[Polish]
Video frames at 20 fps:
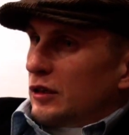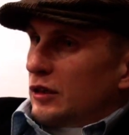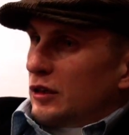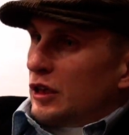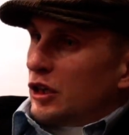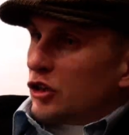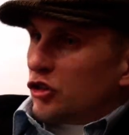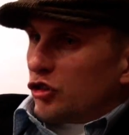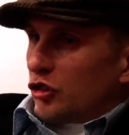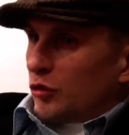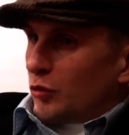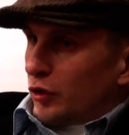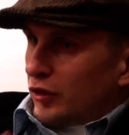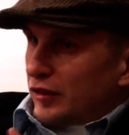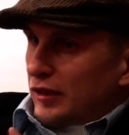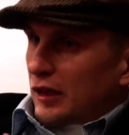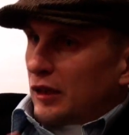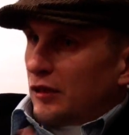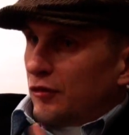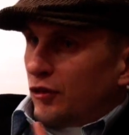I jeszcze by
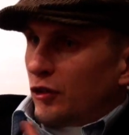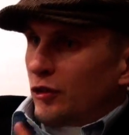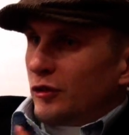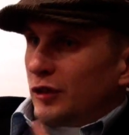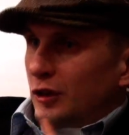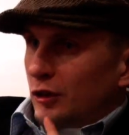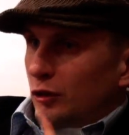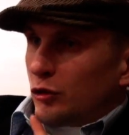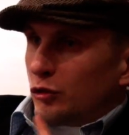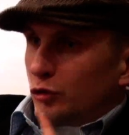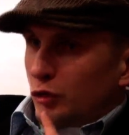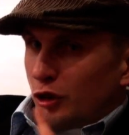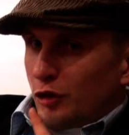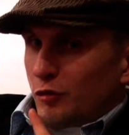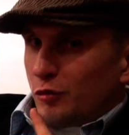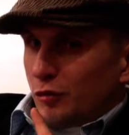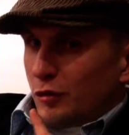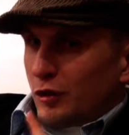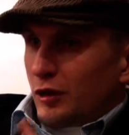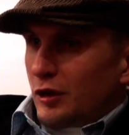jest taki wątek, o
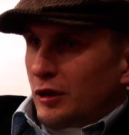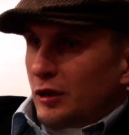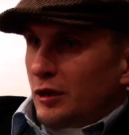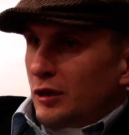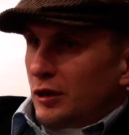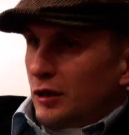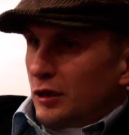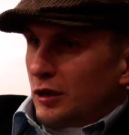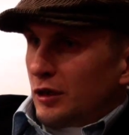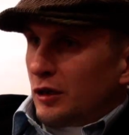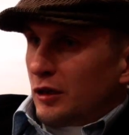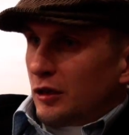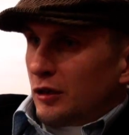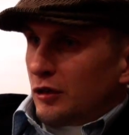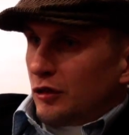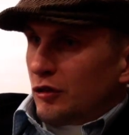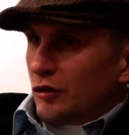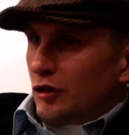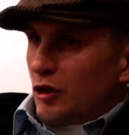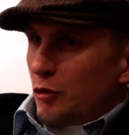którym e,
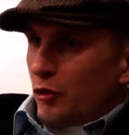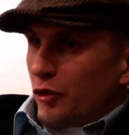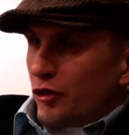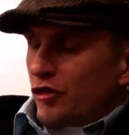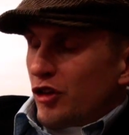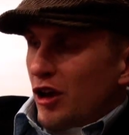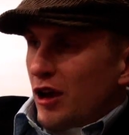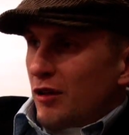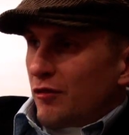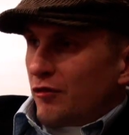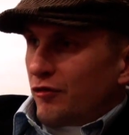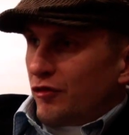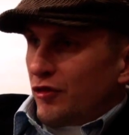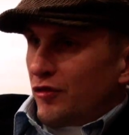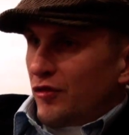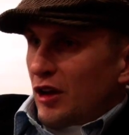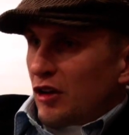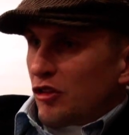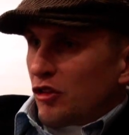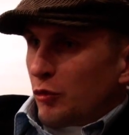nie powiedziałem w
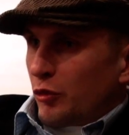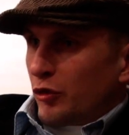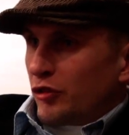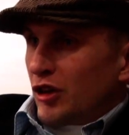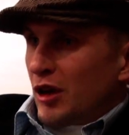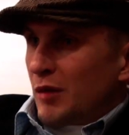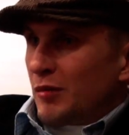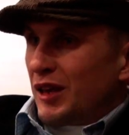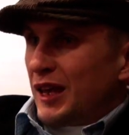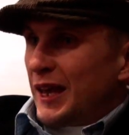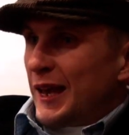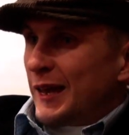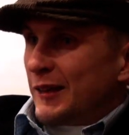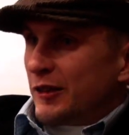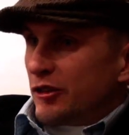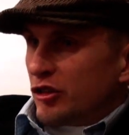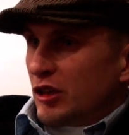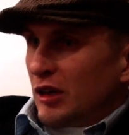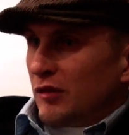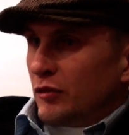wywiadzie, powiedziałem
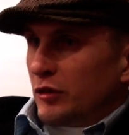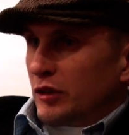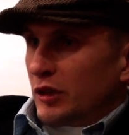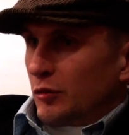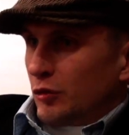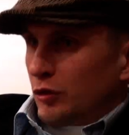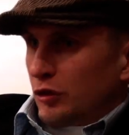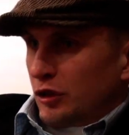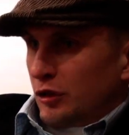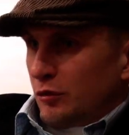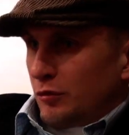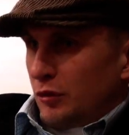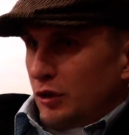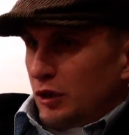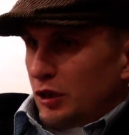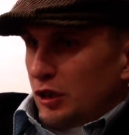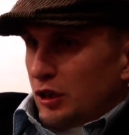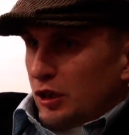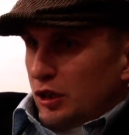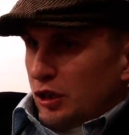kiedyś dawno temu o tym,
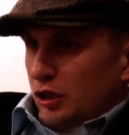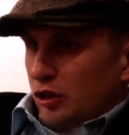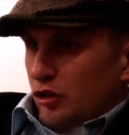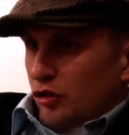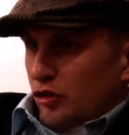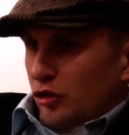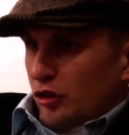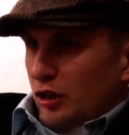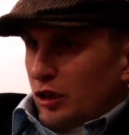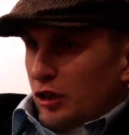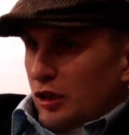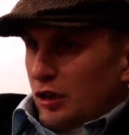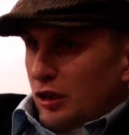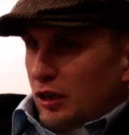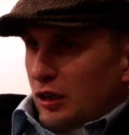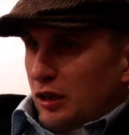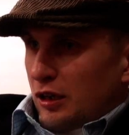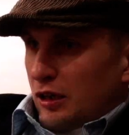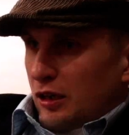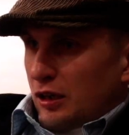
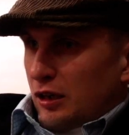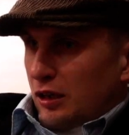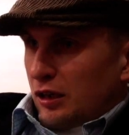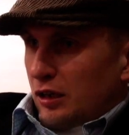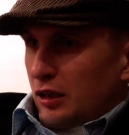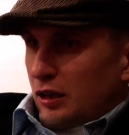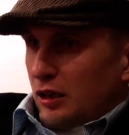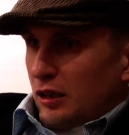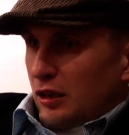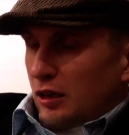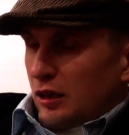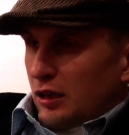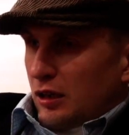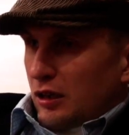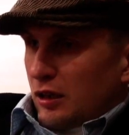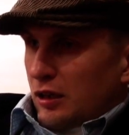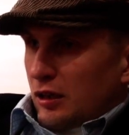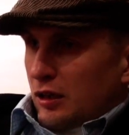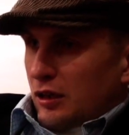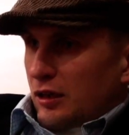że
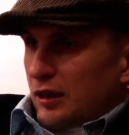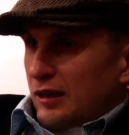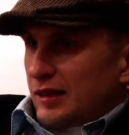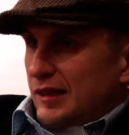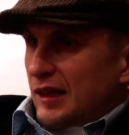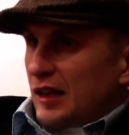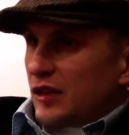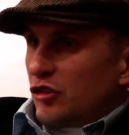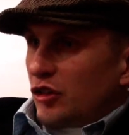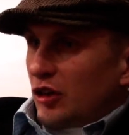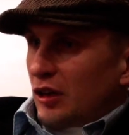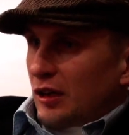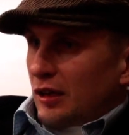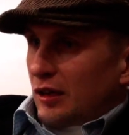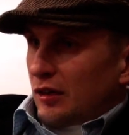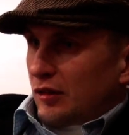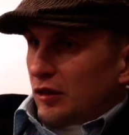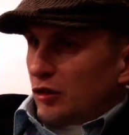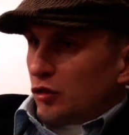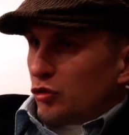e,
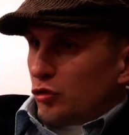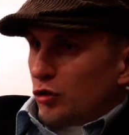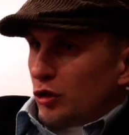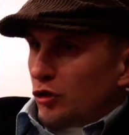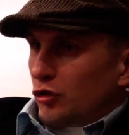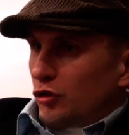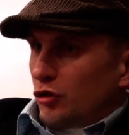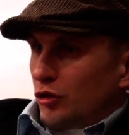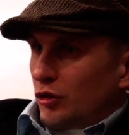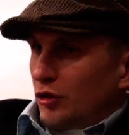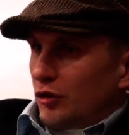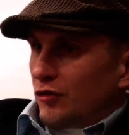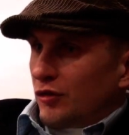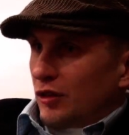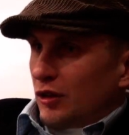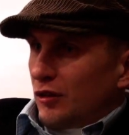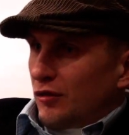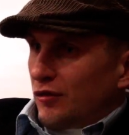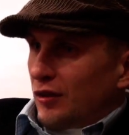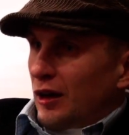sędzia sędziujący
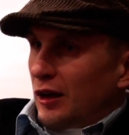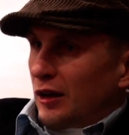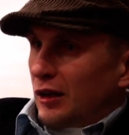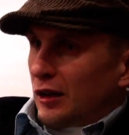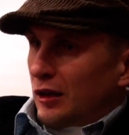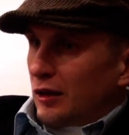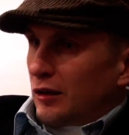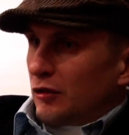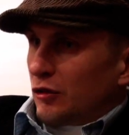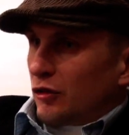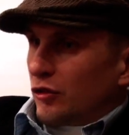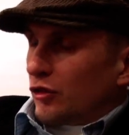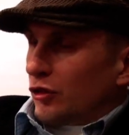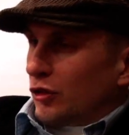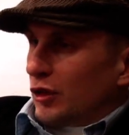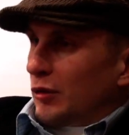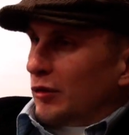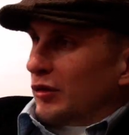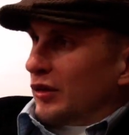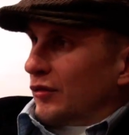wtedy walkę,
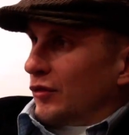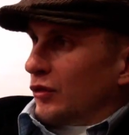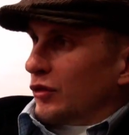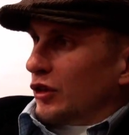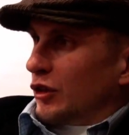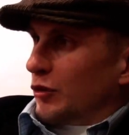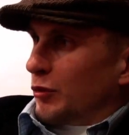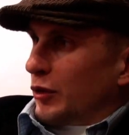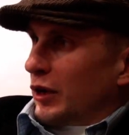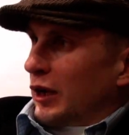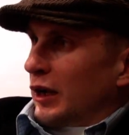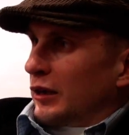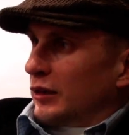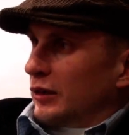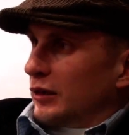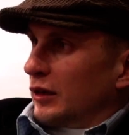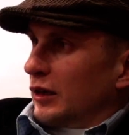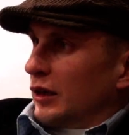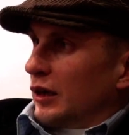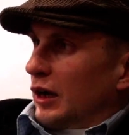doskonały zawodnik
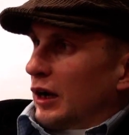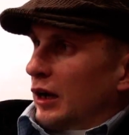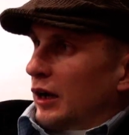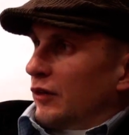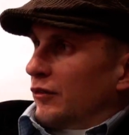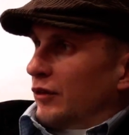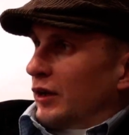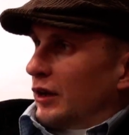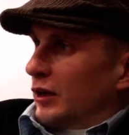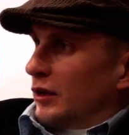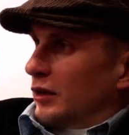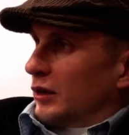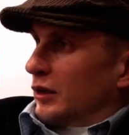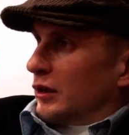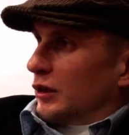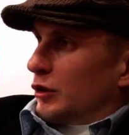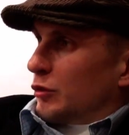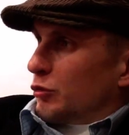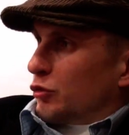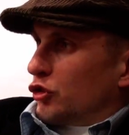Pride, Iwel,
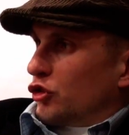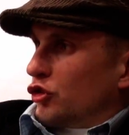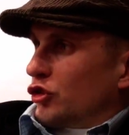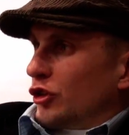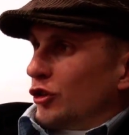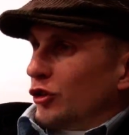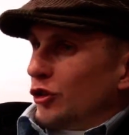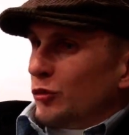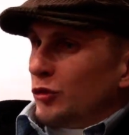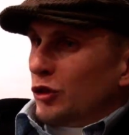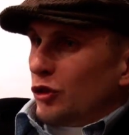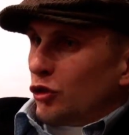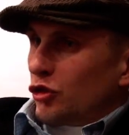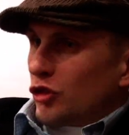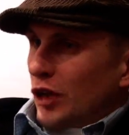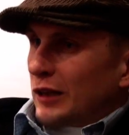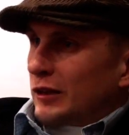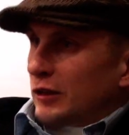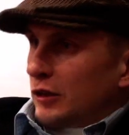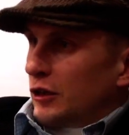przyszedł do mnie do
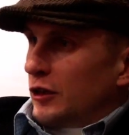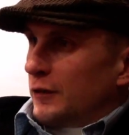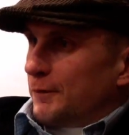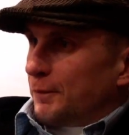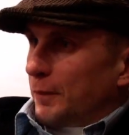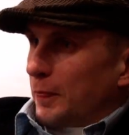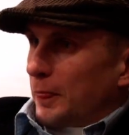szatni,